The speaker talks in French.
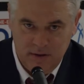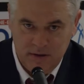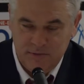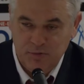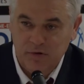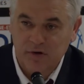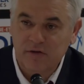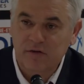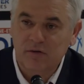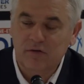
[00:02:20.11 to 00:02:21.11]
15 euh, points
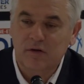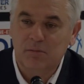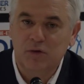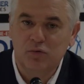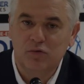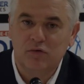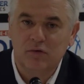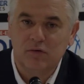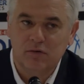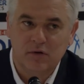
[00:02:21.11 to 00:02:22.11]
encaissés en 5 minutes
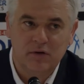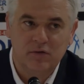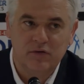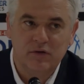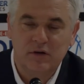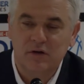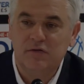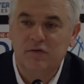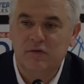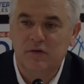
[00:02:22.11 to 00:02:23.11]
sans intensité
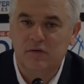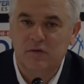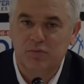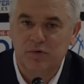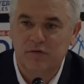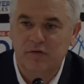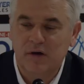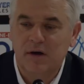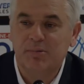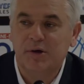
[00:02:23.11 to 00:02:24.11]
défensive et puis
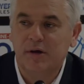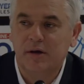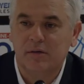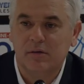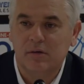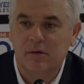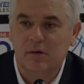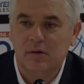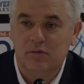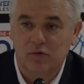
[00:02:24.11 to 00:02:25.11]
20 après, euh,
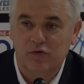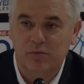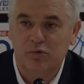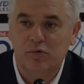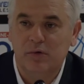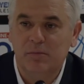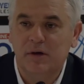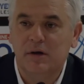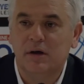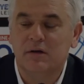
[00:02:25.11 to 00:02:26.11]
parce que j'ai beaucoup
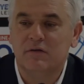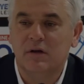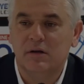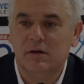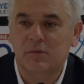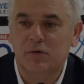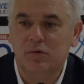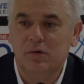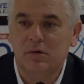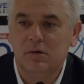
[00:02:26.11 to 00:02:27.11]
aimé les 15 dernières
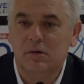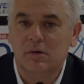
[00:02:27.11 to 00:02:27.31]
minutes